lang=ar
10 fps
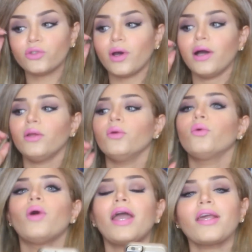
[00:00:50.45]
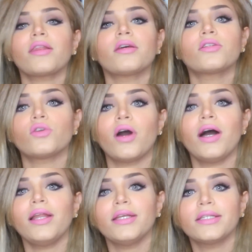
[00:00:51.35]
سؤال وأكثر
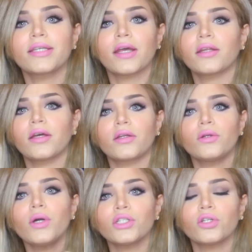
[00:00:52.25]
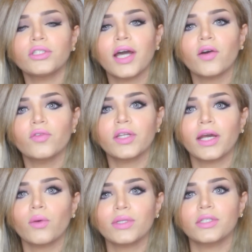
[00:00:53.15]
سؤال يتكرر نهى شلون تحافظين
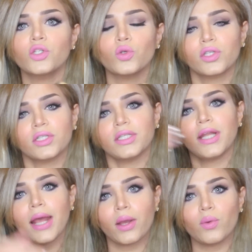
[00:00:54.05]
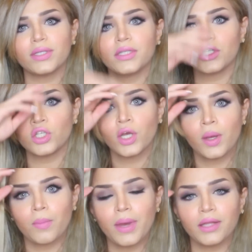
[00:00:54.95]
على وزنك وتردين حق وزنك
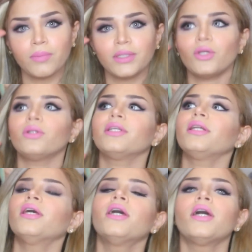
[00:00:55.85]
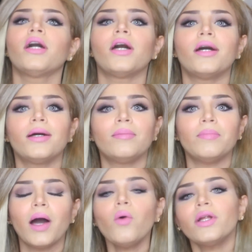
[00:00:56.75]
بعد ما تولدين
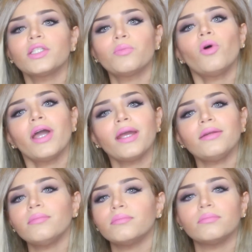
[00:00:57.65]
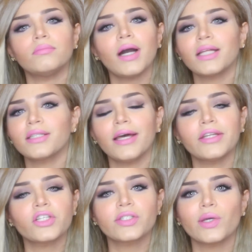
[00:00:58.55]
أول أسبوعين ما أنصح
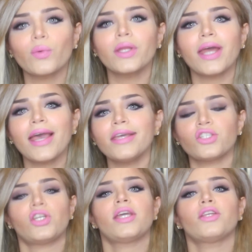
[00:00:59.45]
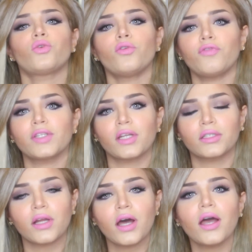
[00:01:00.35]
أنك تسوين أي شيء تكون
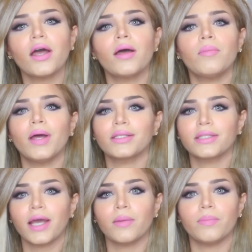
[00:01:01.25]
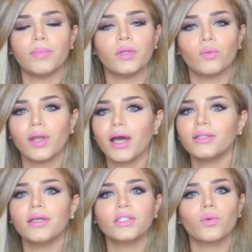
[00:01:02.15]
فترة راحة بعد تعب
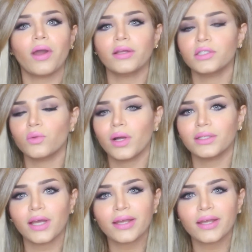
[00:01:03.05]
الولادة سواء كنتي والدة